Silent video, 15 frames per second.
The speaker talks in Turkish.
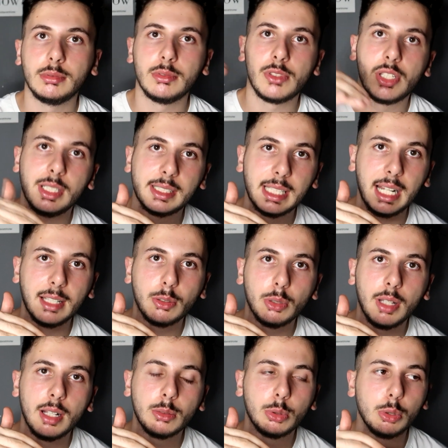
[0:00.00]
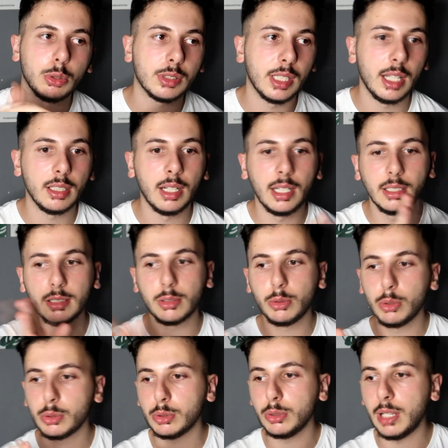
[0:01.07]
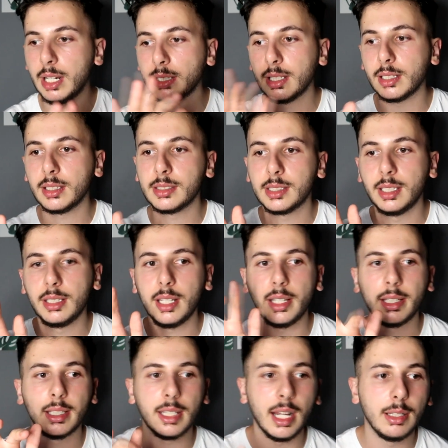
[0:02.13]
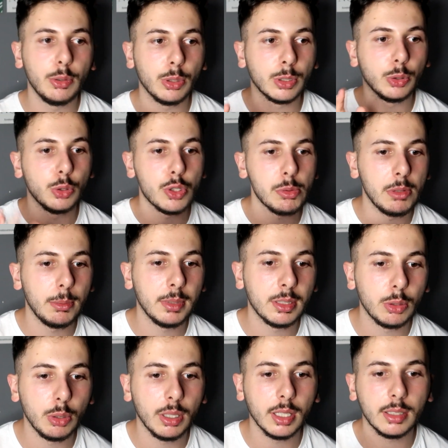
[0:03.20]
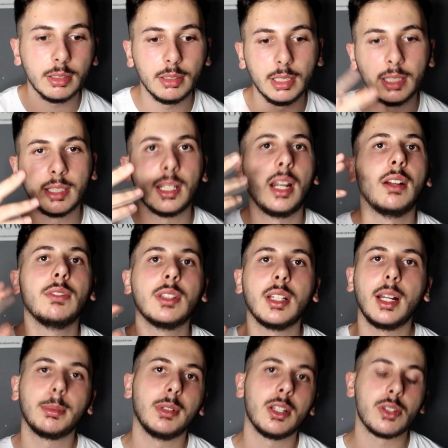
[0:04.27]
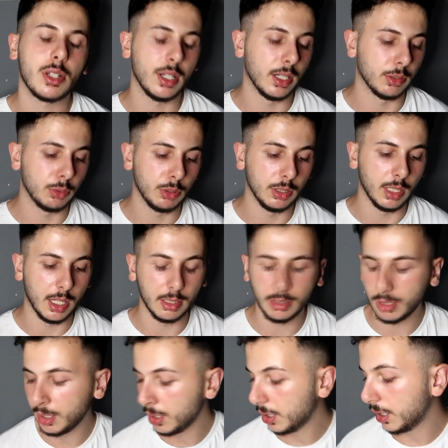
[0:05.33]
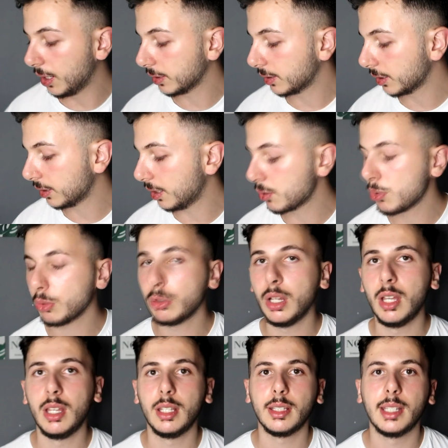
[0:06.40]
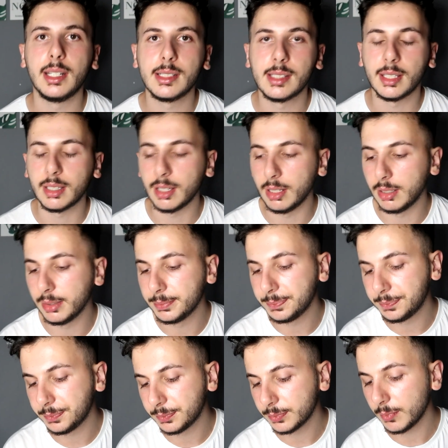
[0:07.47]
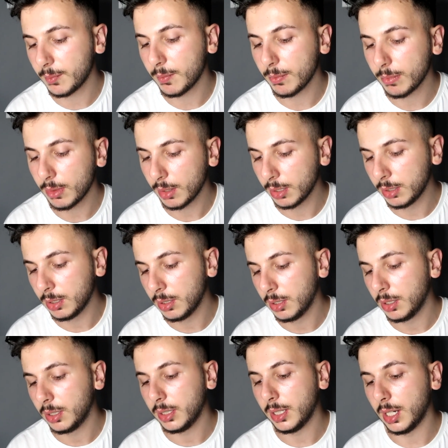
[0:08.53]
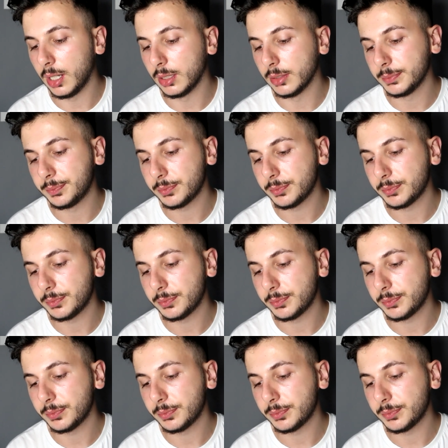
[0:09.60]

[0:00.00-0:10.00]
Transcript: cinsellik yöneltiyor, sen hayır diyorsun, erkek seni ya engelliyor, ya konuşmayı bitiriyor ya iki taraflı tarihten çıkartıyor yani. Erkekler çok gerizekalı. Yani.